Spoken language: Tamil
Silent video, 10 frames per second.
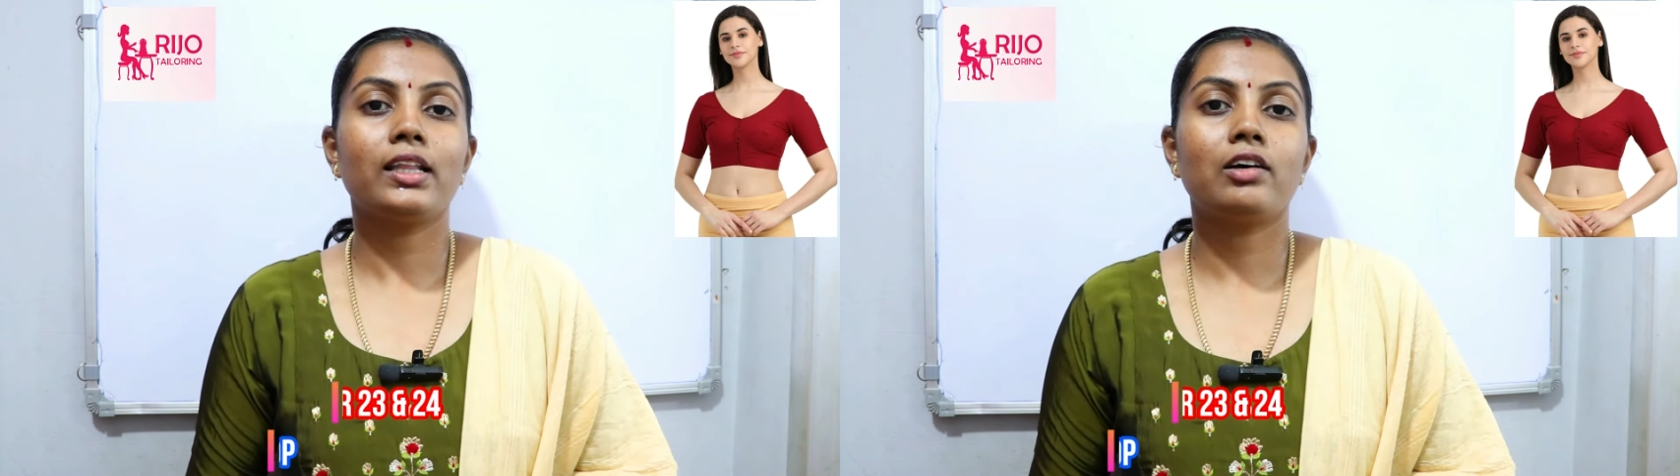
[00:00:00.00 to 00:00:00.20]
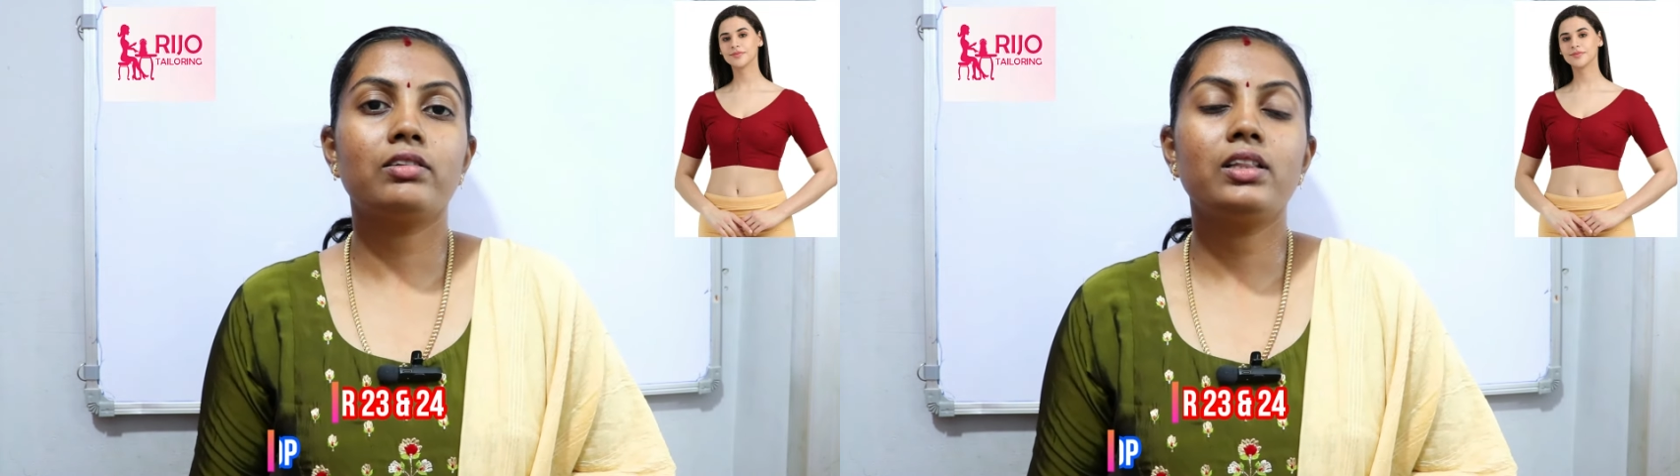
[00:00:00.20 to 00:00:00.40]

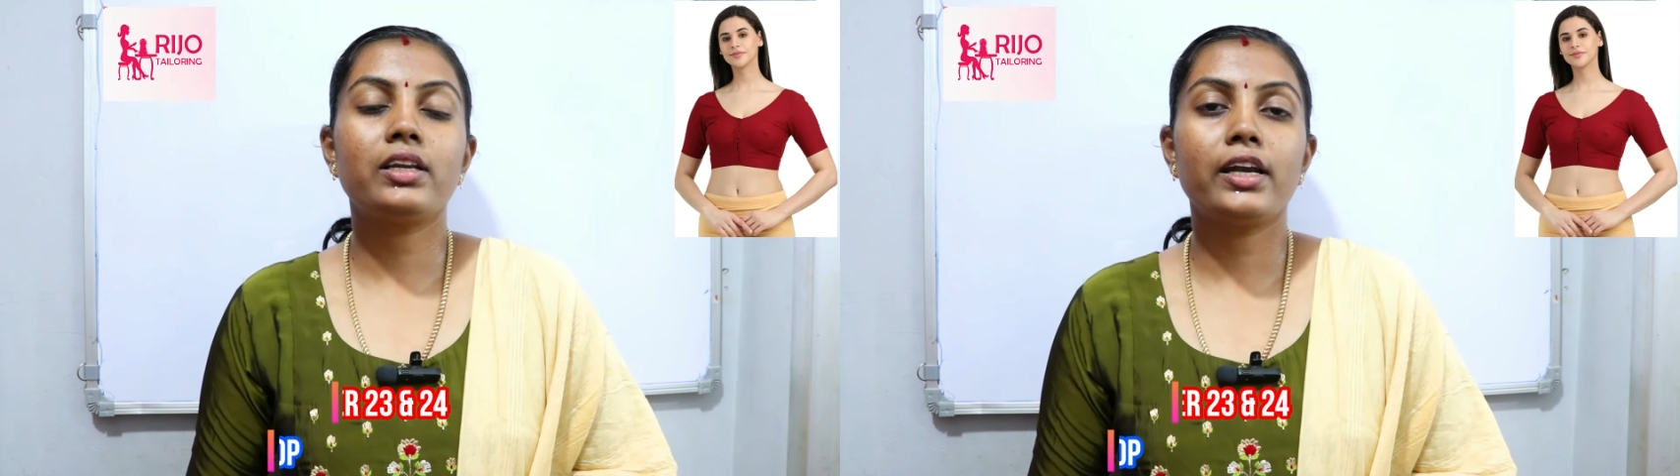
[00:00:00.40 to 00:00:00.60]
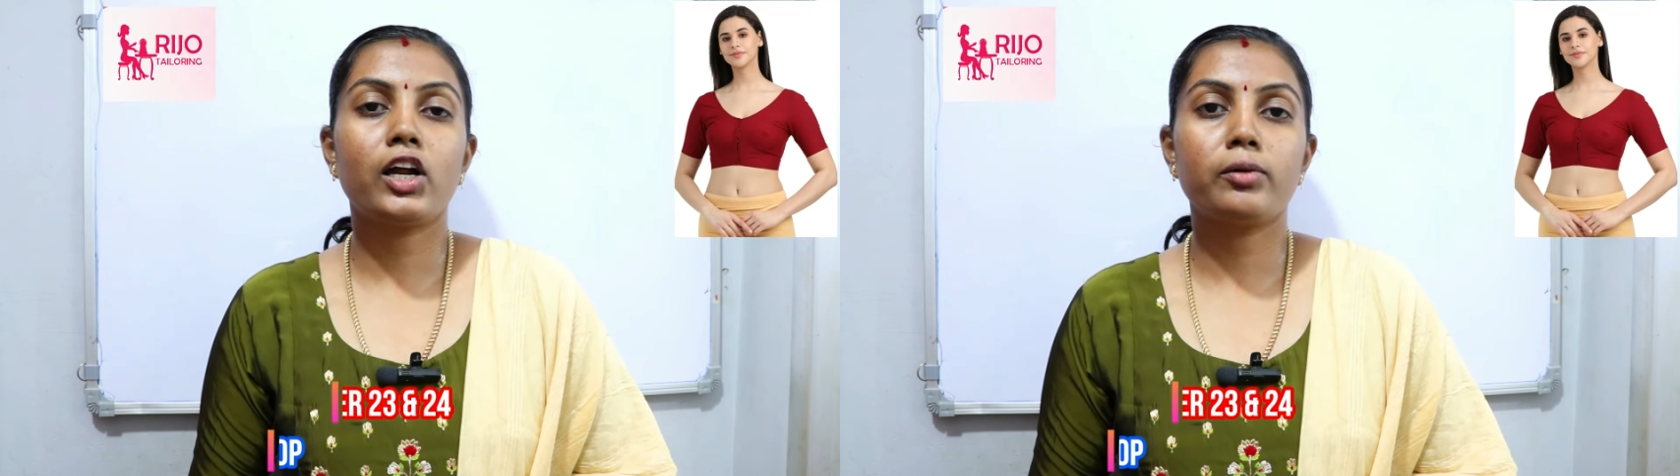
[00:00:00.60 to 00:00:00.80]
அதாவது
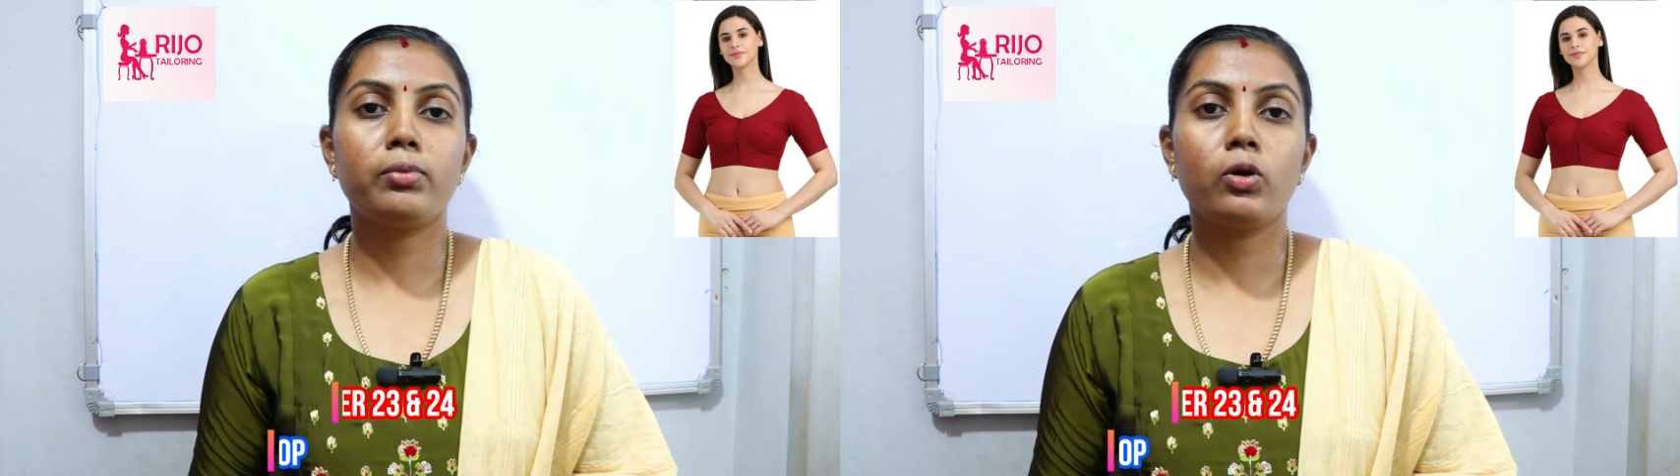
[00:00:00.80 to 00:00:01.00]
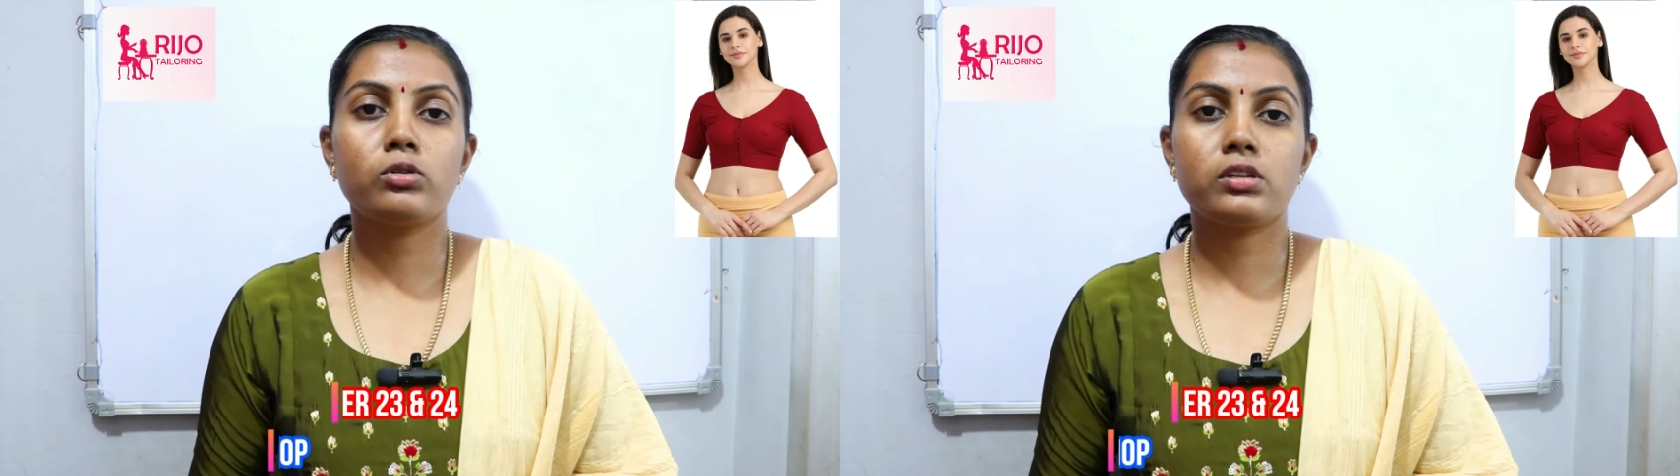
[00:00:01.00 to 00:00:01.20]
த்ரீ
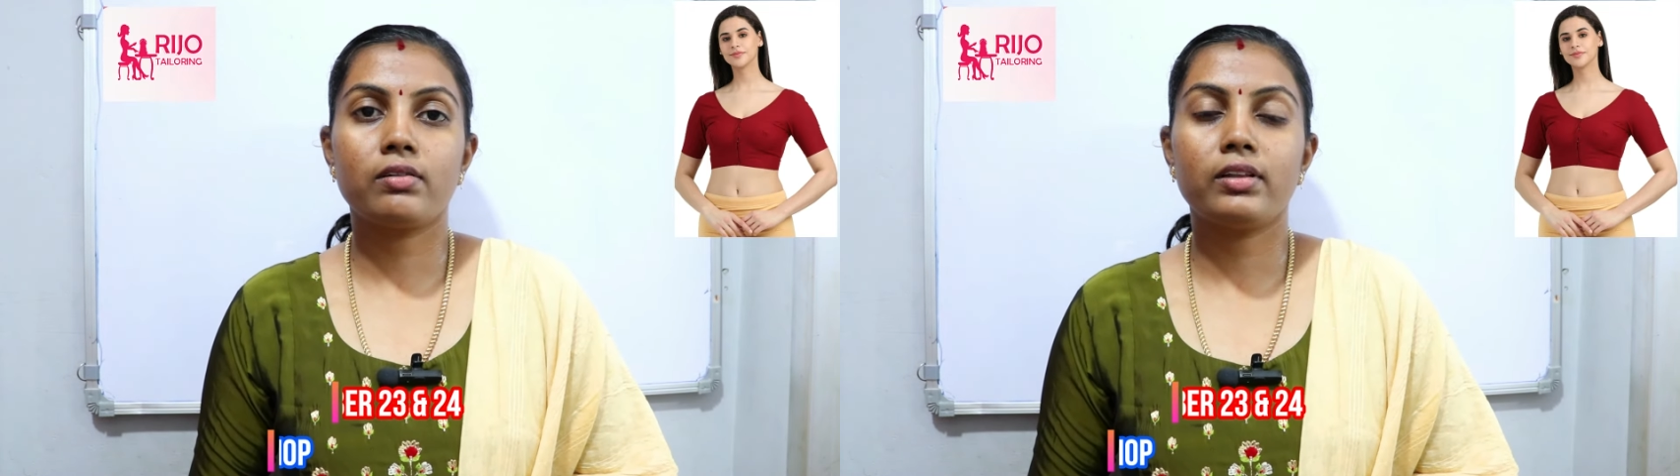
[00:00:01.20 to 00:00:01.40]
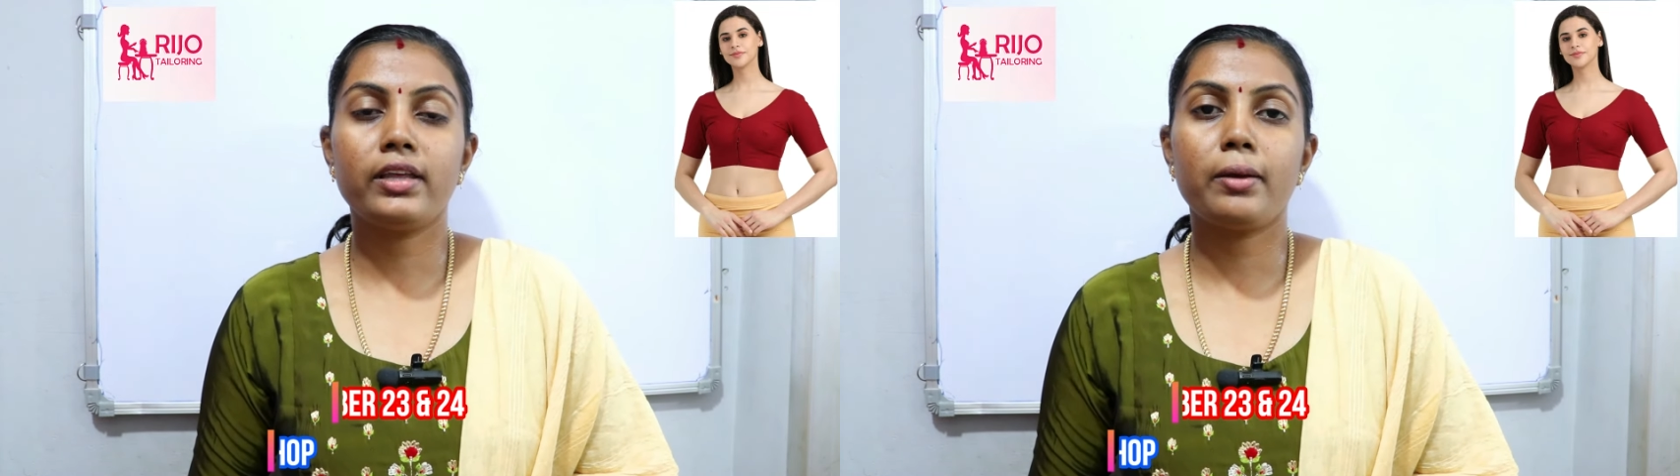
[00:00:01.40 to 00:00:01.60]
டாட்
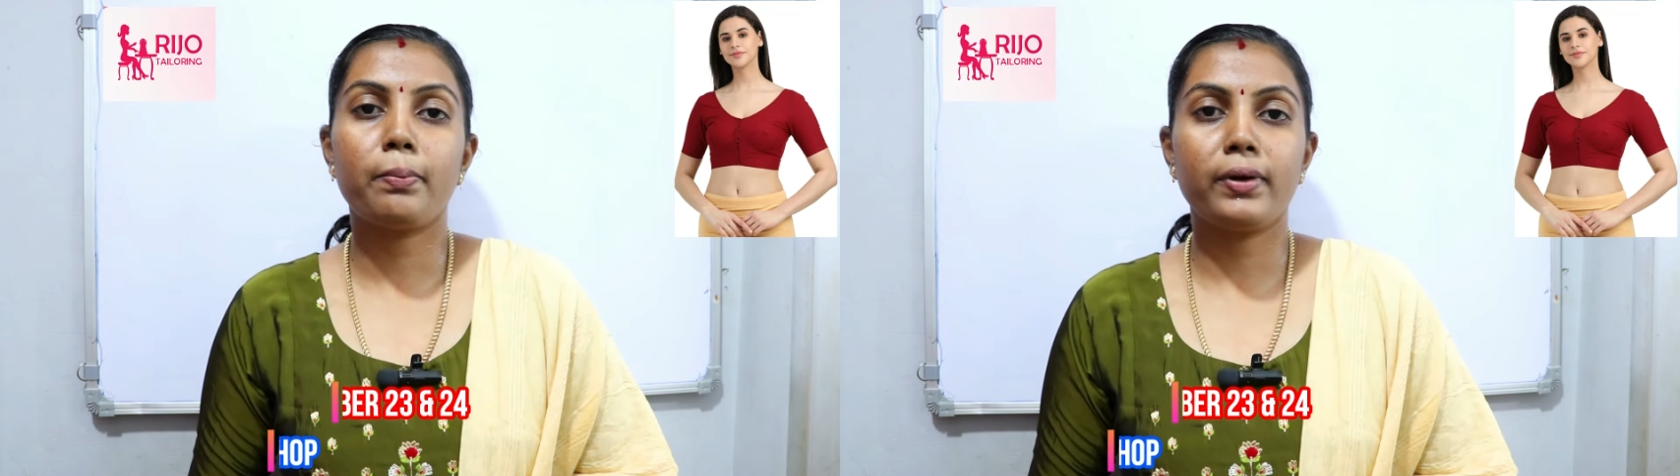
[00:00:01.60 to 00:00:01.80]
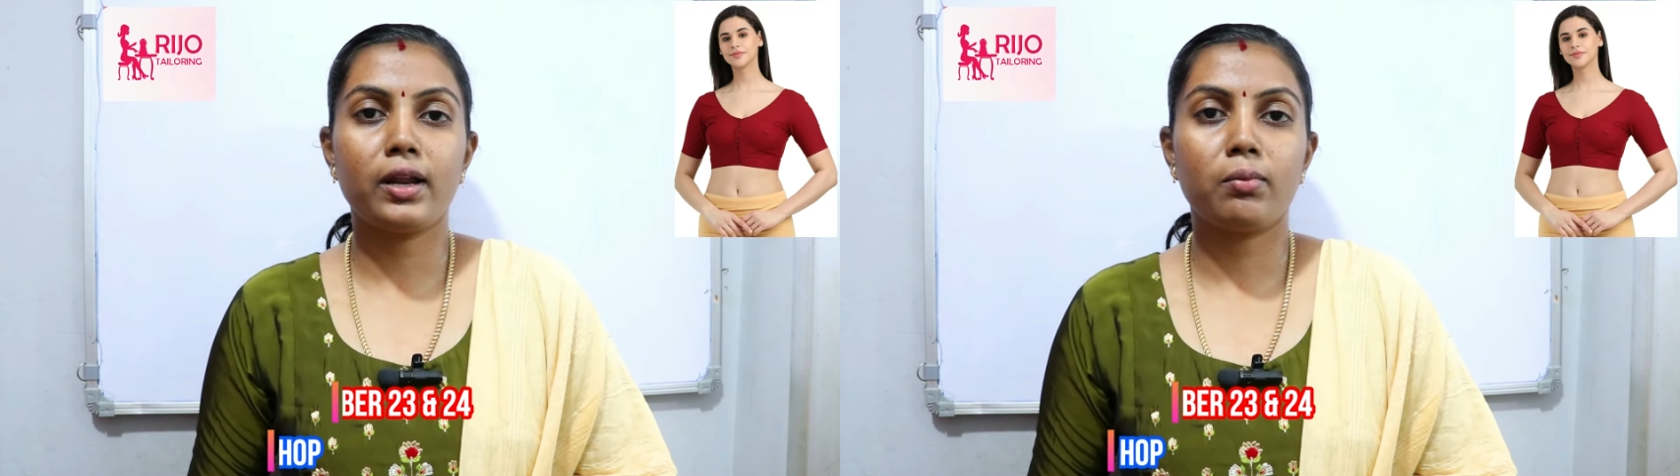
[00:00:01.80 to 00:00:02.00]
ப்ளவுஸ்ல வந்து
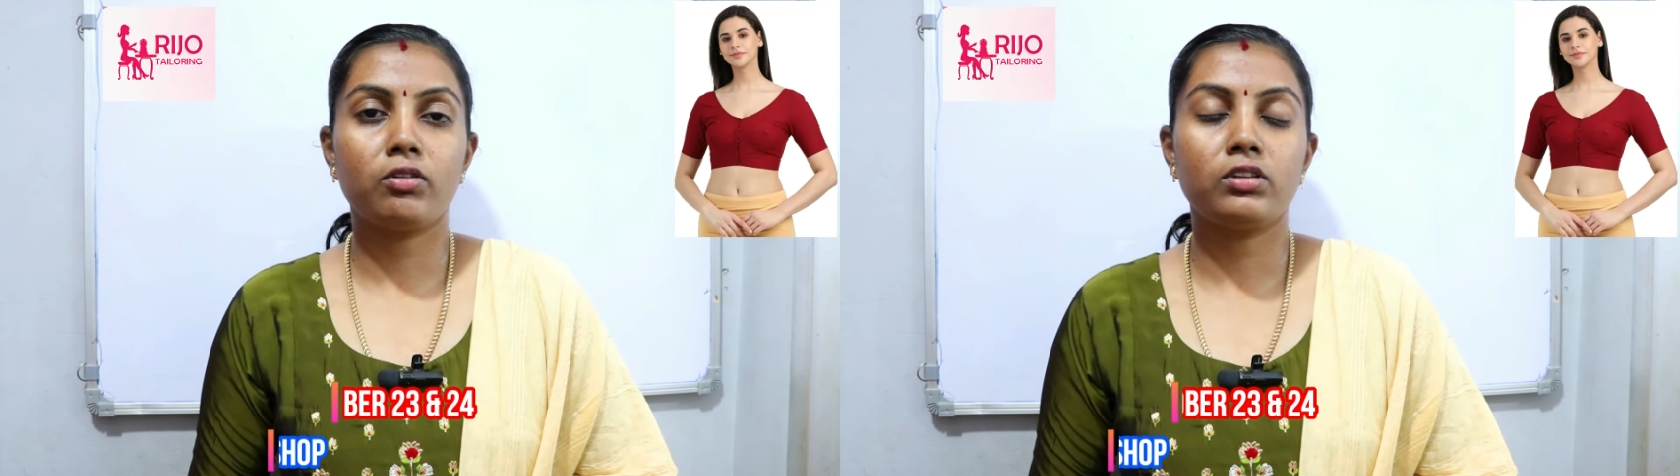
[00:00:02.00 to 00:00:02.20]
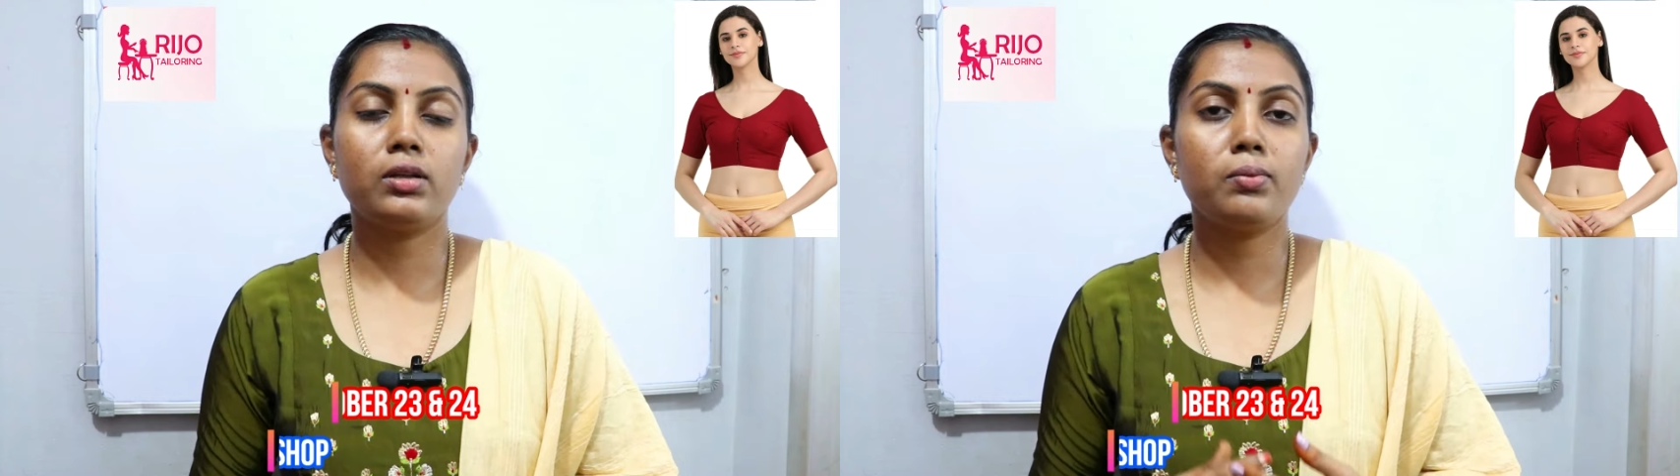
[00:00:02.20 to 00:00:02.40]
எப்படி
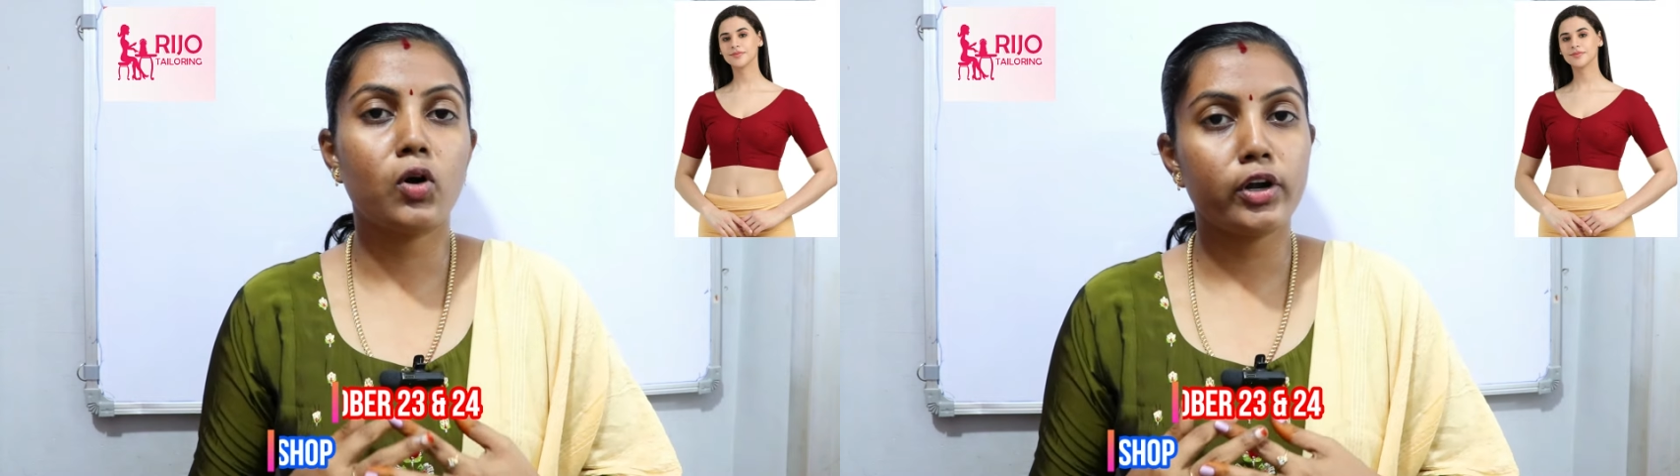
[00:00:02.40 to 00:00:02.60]
நம்ம வந்து